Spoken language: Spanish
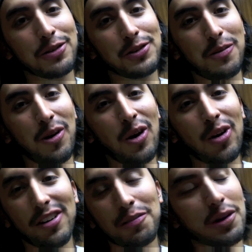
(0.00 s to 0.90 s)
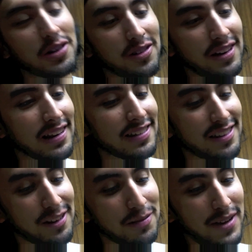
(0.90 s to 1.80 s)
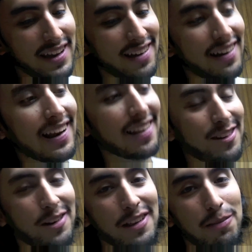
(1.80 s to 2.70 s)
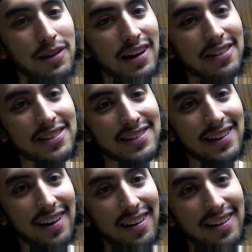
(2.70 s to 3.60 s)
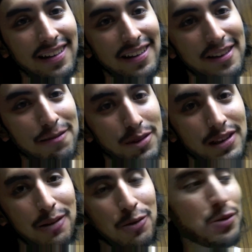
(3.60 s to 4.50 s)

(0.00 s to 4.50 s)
como locos por todo el mañana el dolor de pierna va a estar, va a estar muy